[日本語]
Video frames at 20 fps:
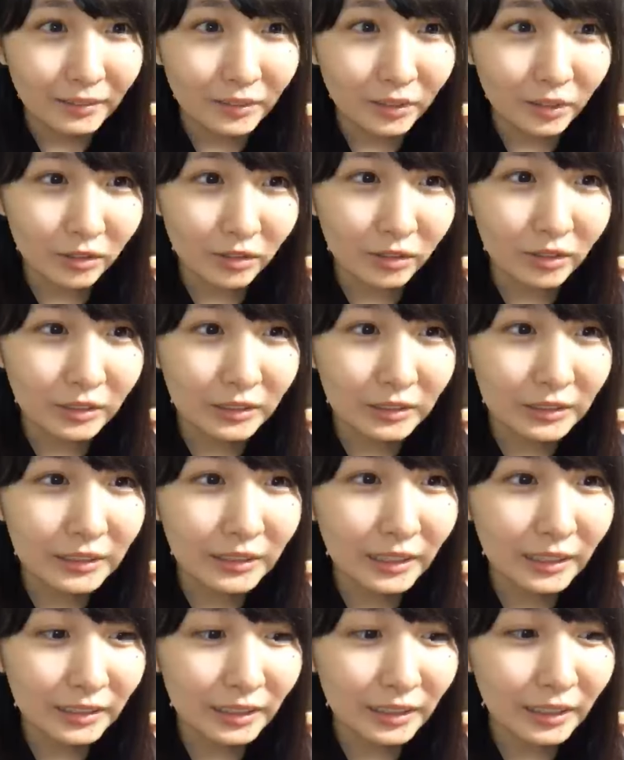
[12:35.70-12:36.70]
ちょっと好き
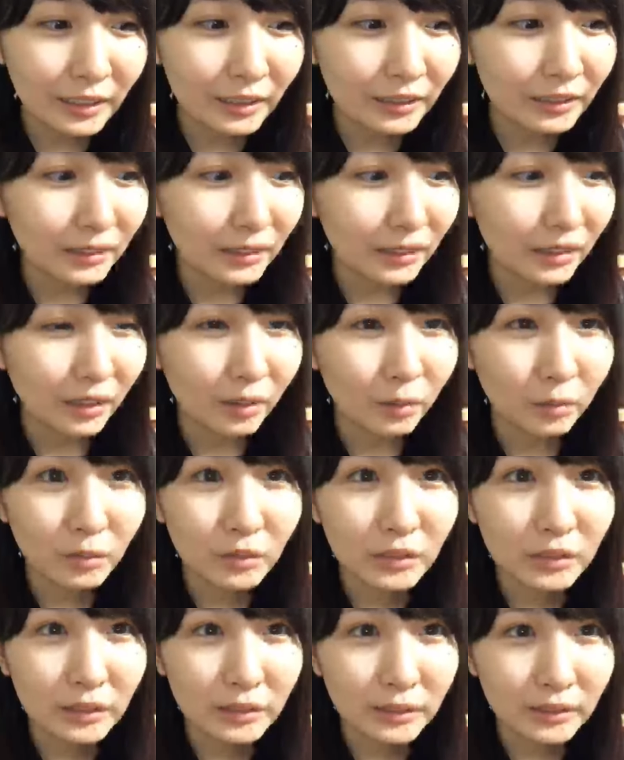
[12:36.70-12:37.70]
だなって
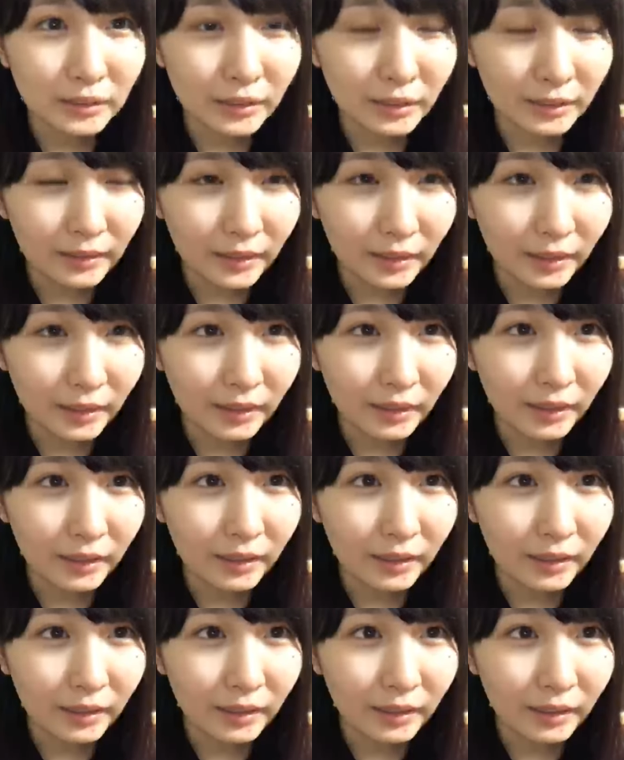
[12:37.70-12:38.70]
思ってる方
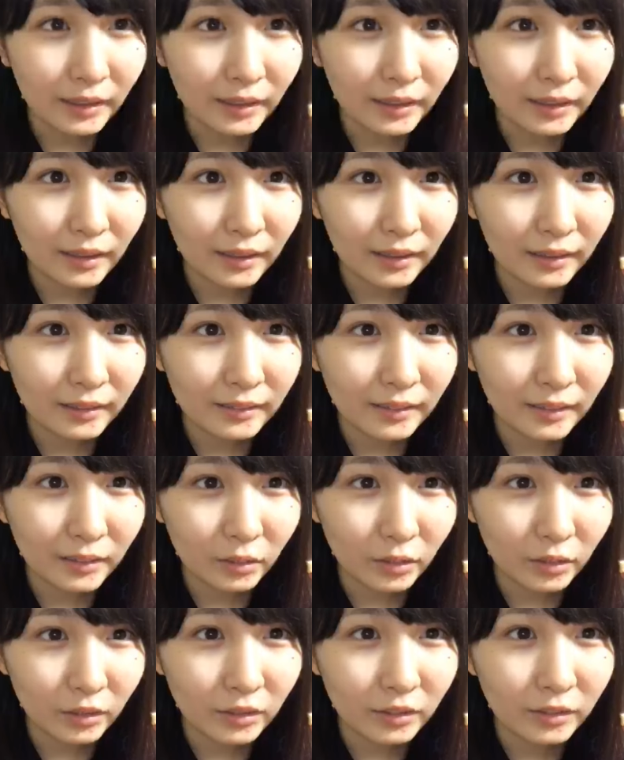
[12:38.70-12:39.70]
な
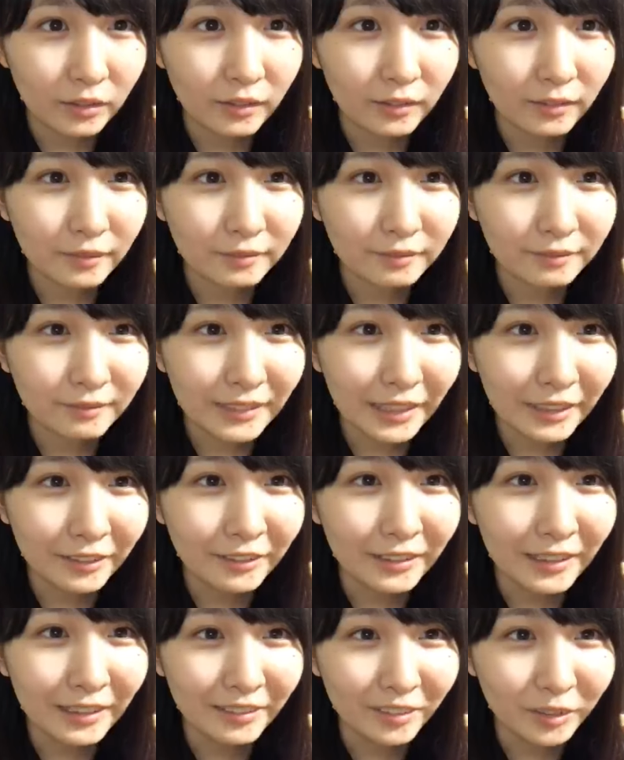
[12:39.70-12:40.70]
どな
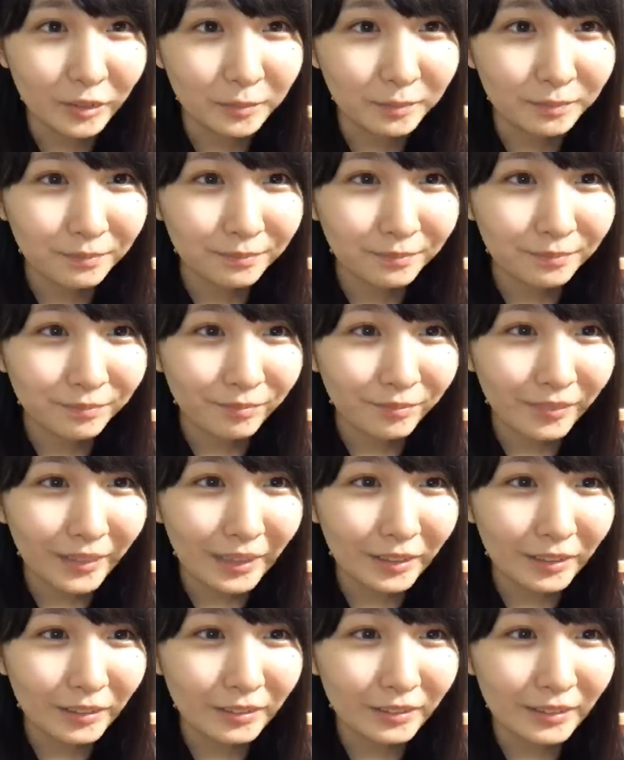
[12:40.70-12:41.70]
どなど
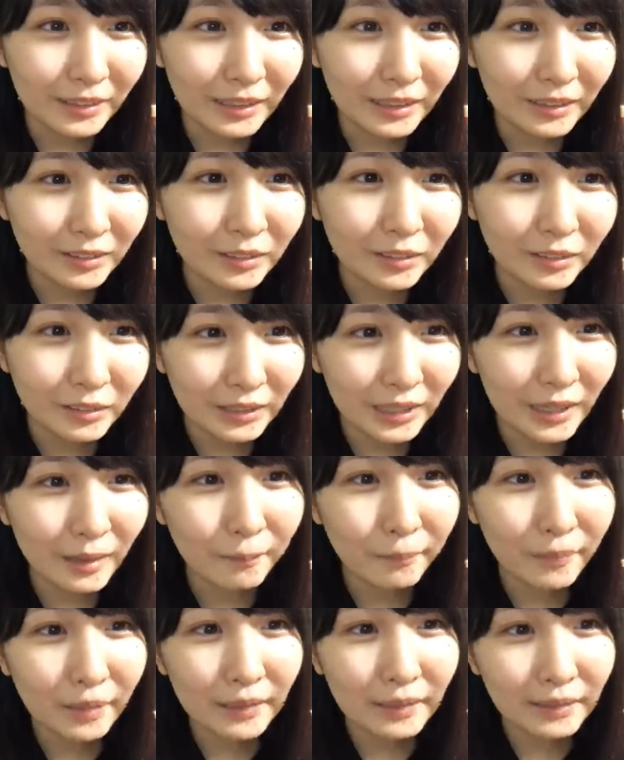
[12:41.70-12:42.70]
あとはそう
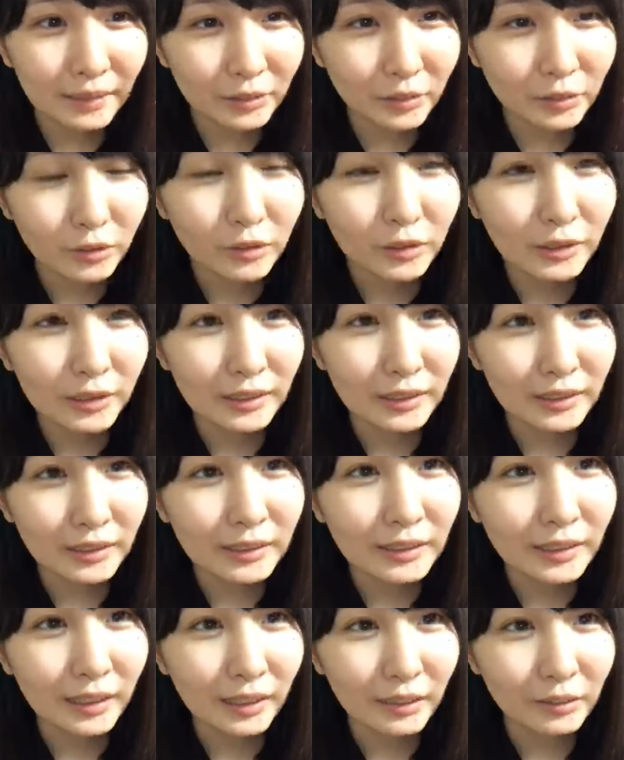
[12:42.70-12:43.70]
完売がどこかで出
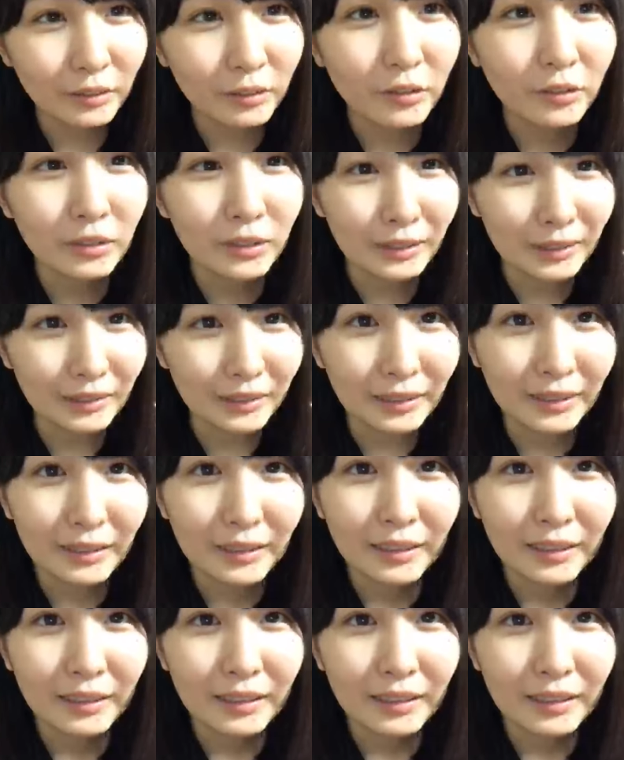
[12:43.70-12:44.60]
たらどこかで